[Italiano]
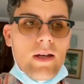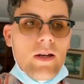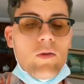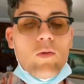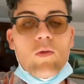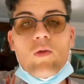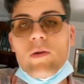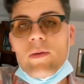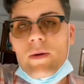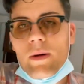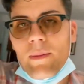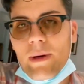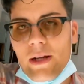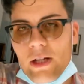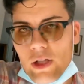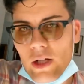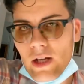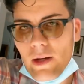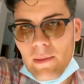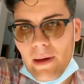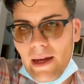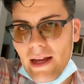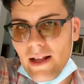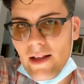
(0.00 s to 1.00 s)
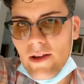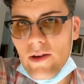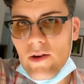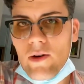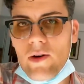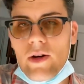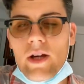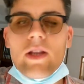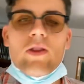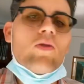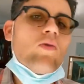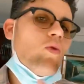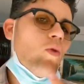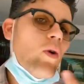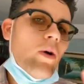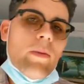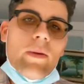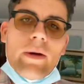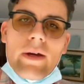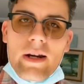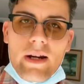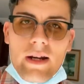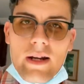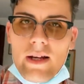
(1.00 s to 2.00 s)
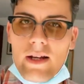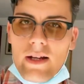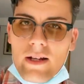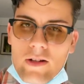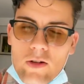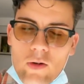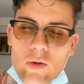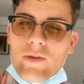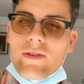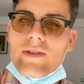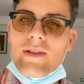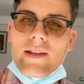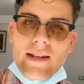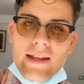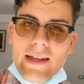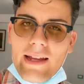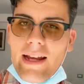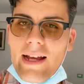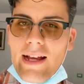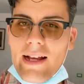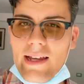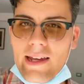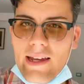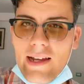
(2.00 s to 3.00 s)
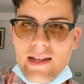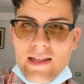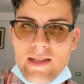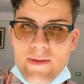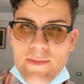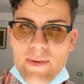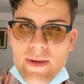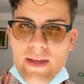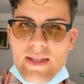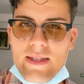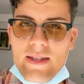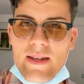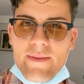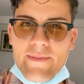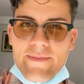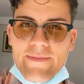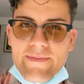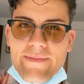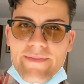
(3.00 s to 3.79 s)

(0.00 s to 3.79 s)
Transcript: Uno per mangiare meglio e due per contenere anche le spese.